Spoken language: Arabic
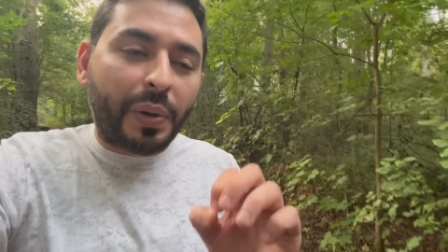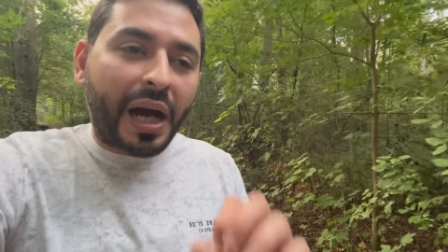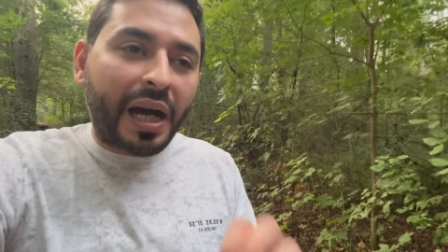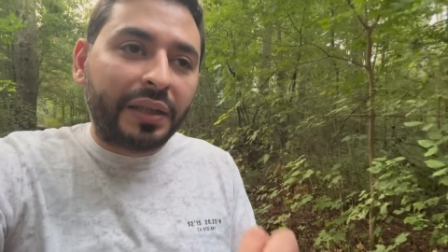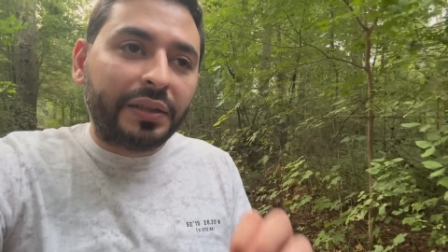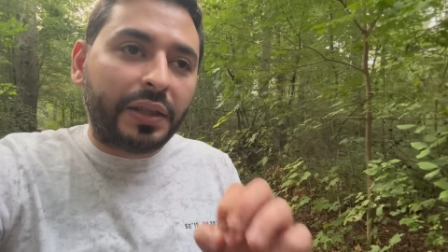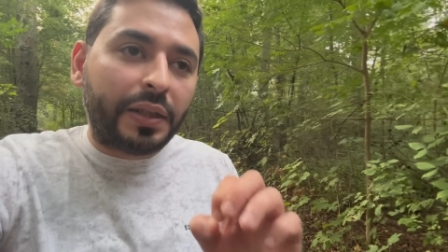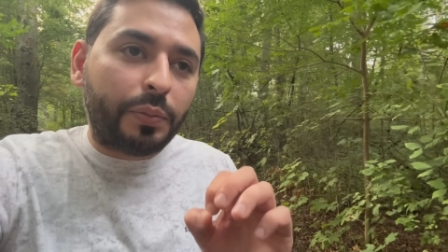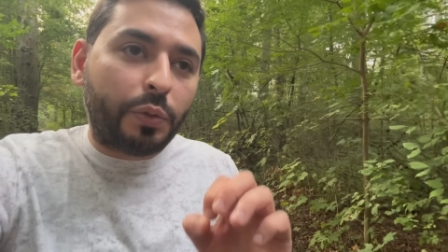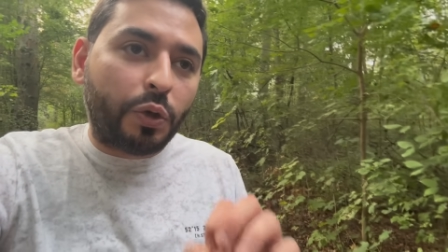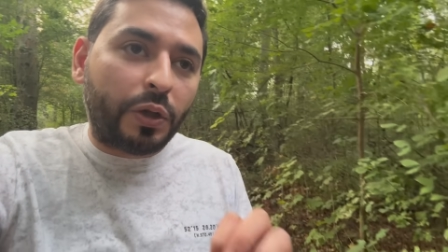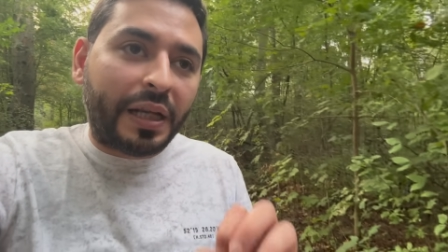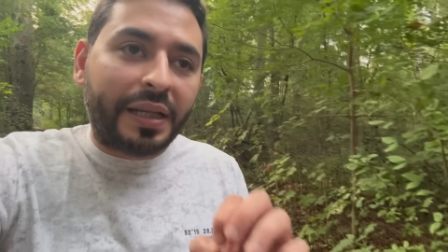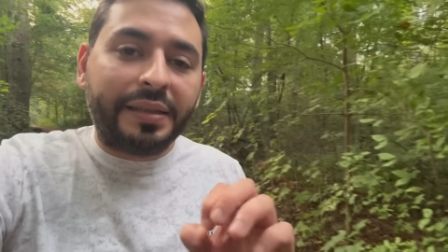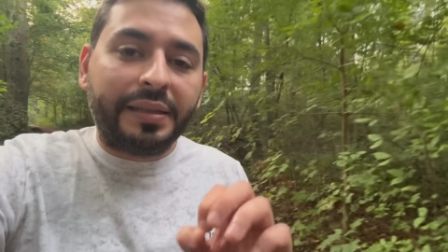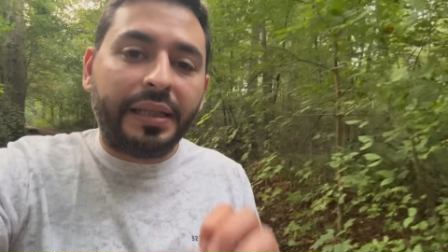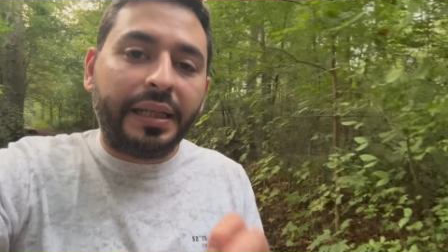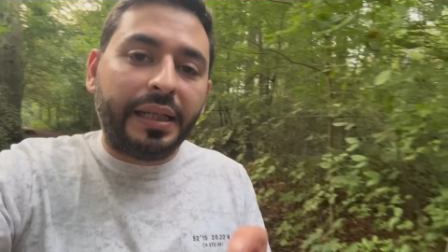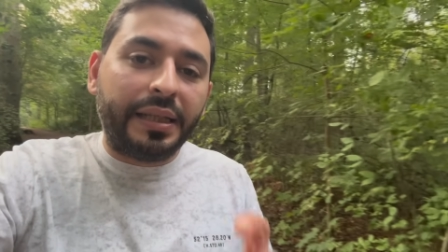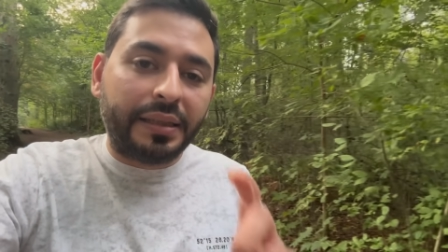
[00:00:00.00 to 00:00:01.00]
بعض
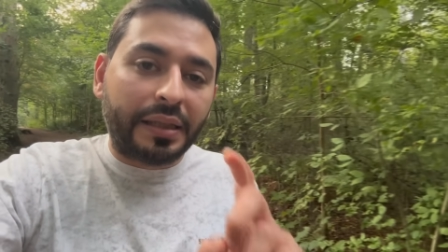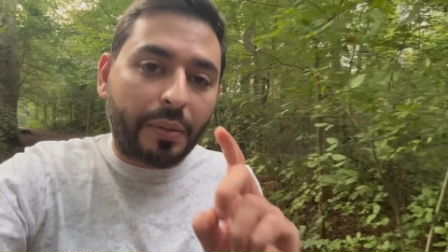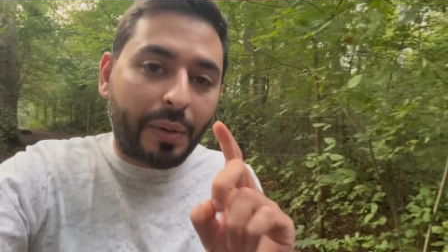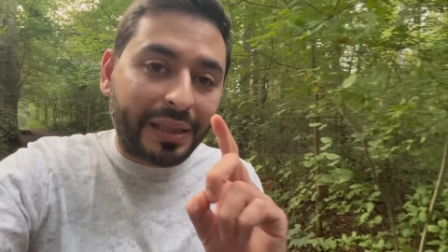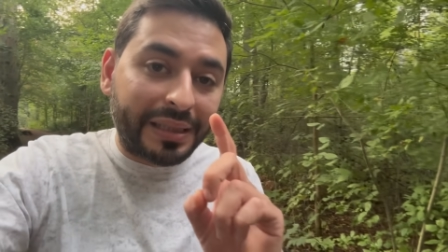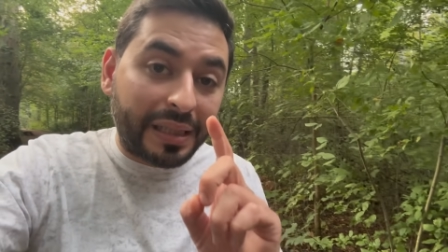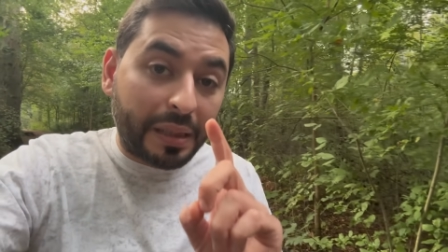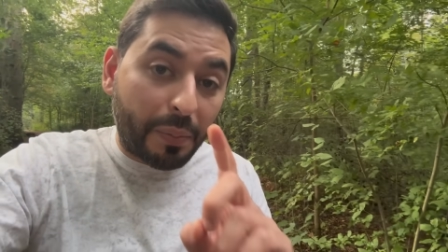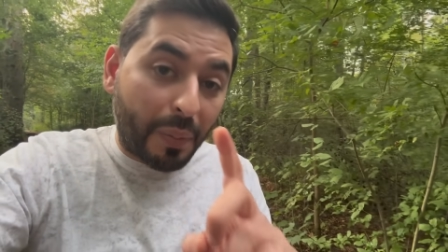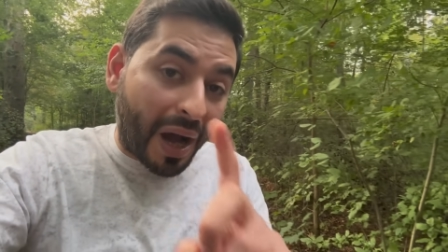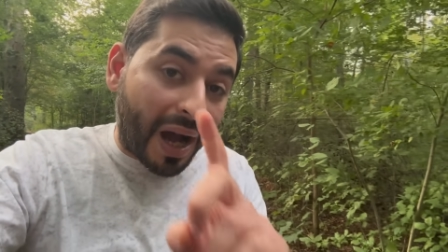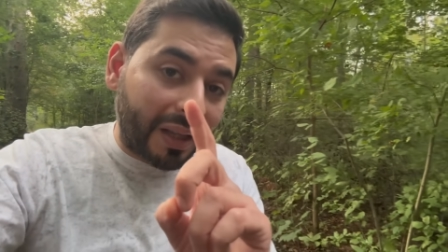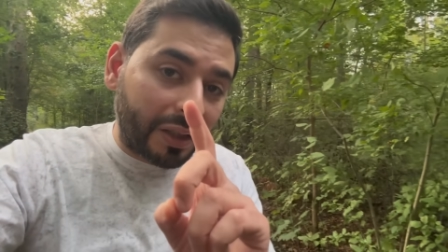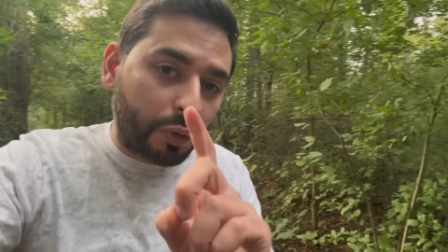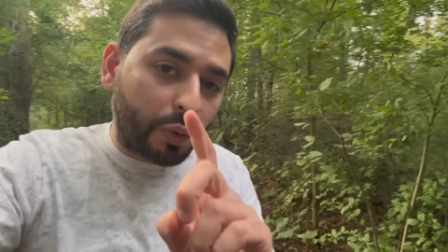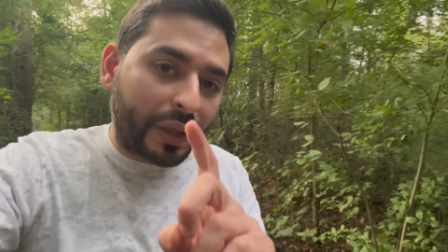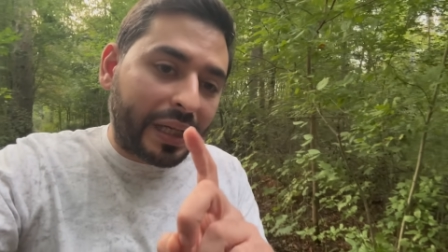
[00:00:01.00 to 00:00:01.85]
البولنديين طبعا البعض